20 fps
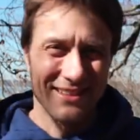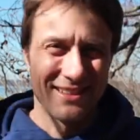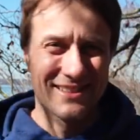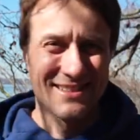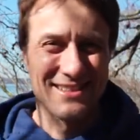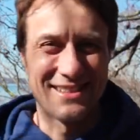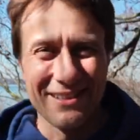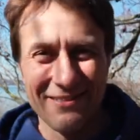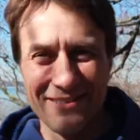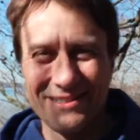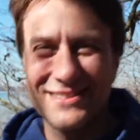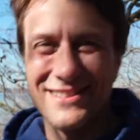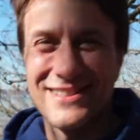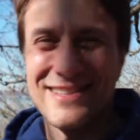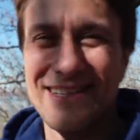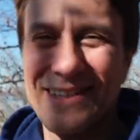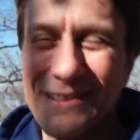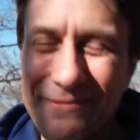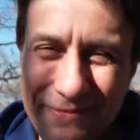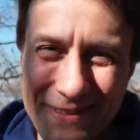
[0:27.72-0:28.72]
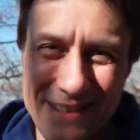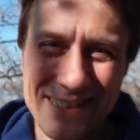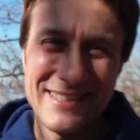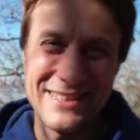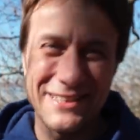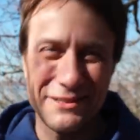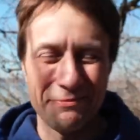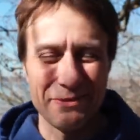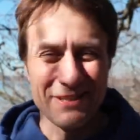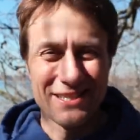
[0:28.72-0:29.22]
Servus zusammen,
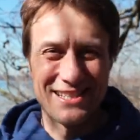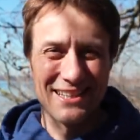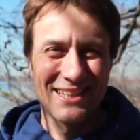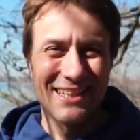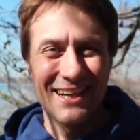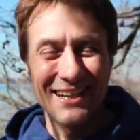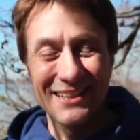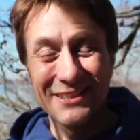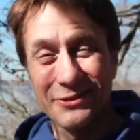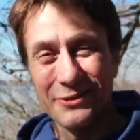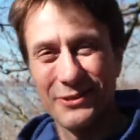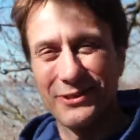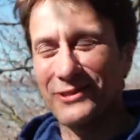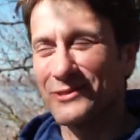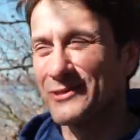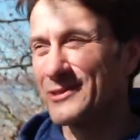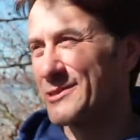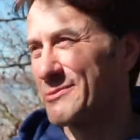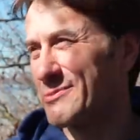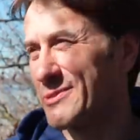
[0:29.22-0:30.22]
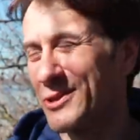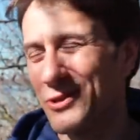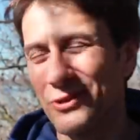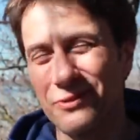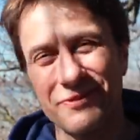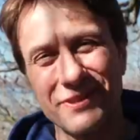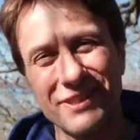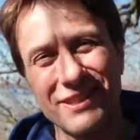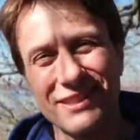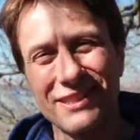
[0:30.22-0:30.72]
ich bin Sigi Eichhorn und ich bin
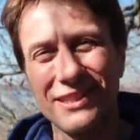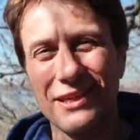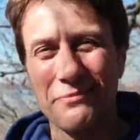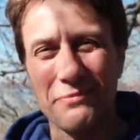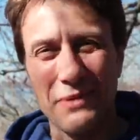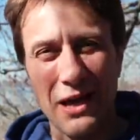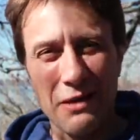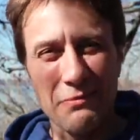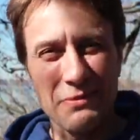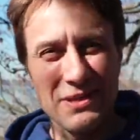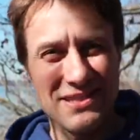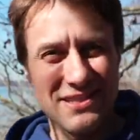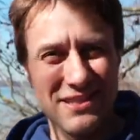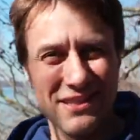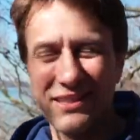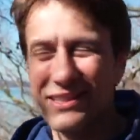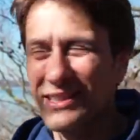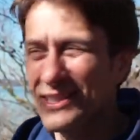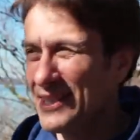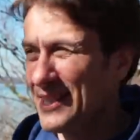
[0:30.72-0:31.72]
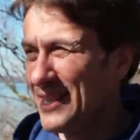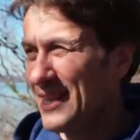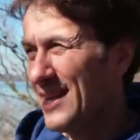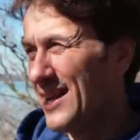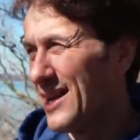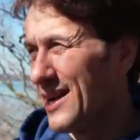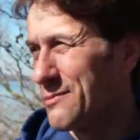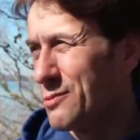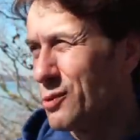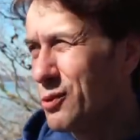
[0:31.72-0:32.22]
heute wieder hier am Ammersee
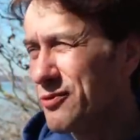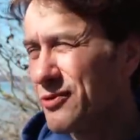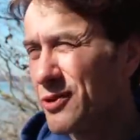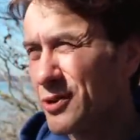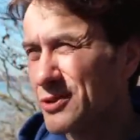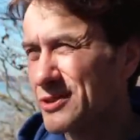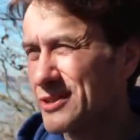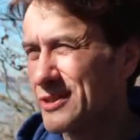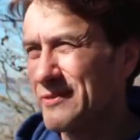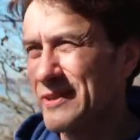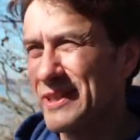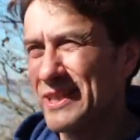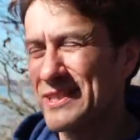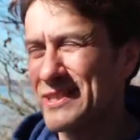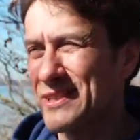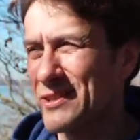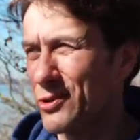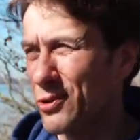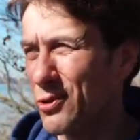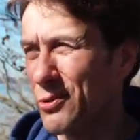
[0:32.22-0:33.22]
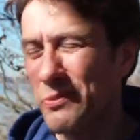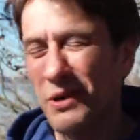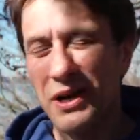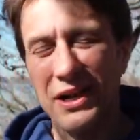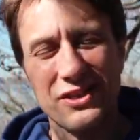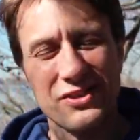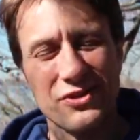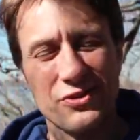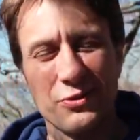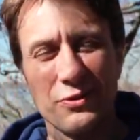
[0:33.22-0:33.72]
am Ufer unterwegs, um
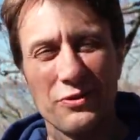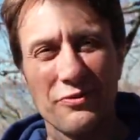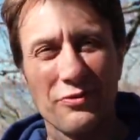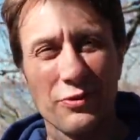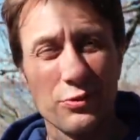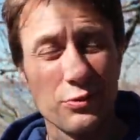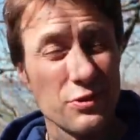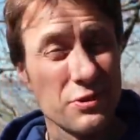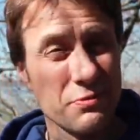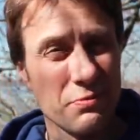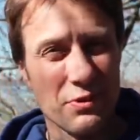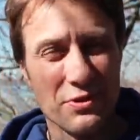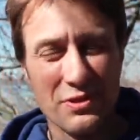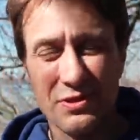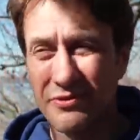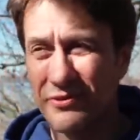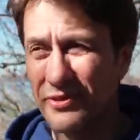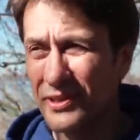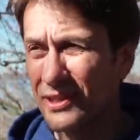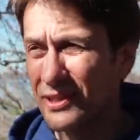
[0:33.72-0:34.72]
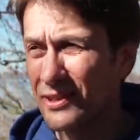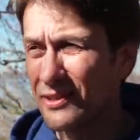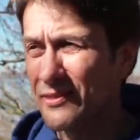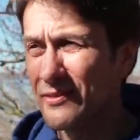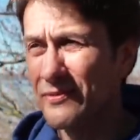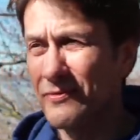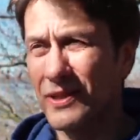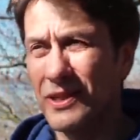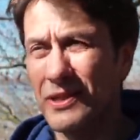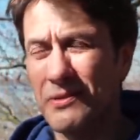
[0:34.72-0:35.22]
einen schönen Fotospot zu
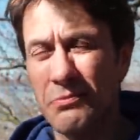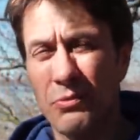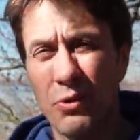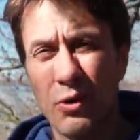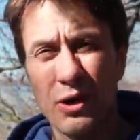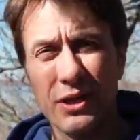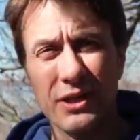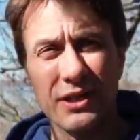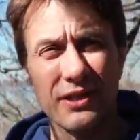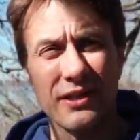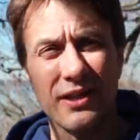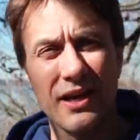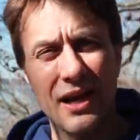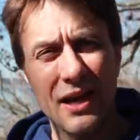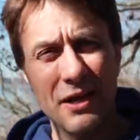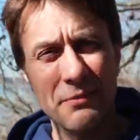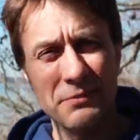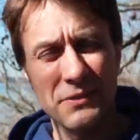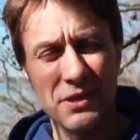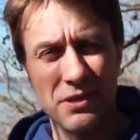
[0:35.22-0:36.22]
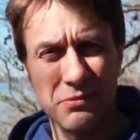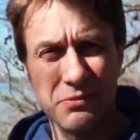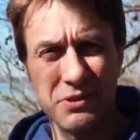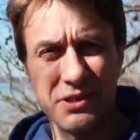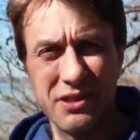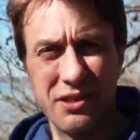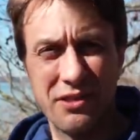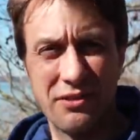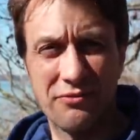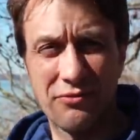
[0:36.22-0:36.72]
finden, weil morgen Abend habe
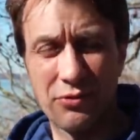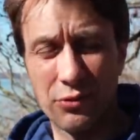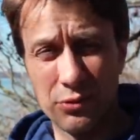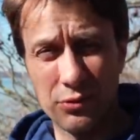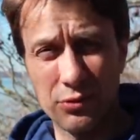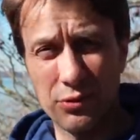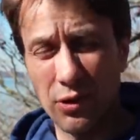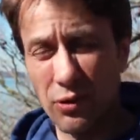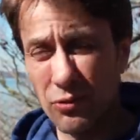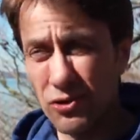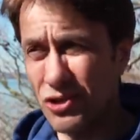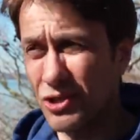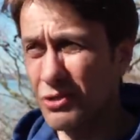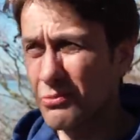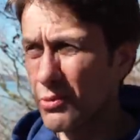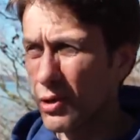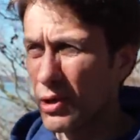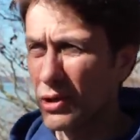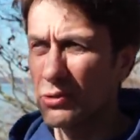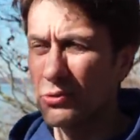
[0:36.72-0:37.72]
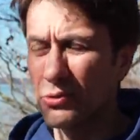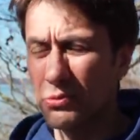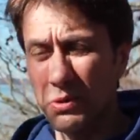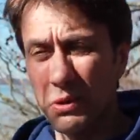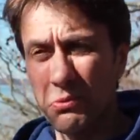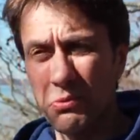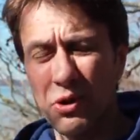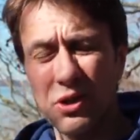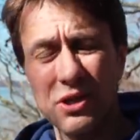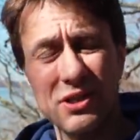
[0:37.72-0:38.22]
ich ein Fotocoaching, morgen und
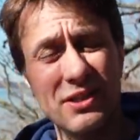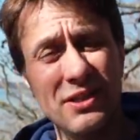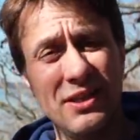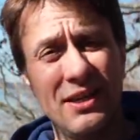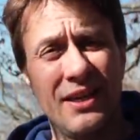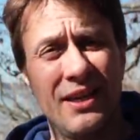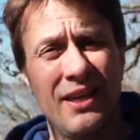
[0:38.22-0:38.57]
übermorgen.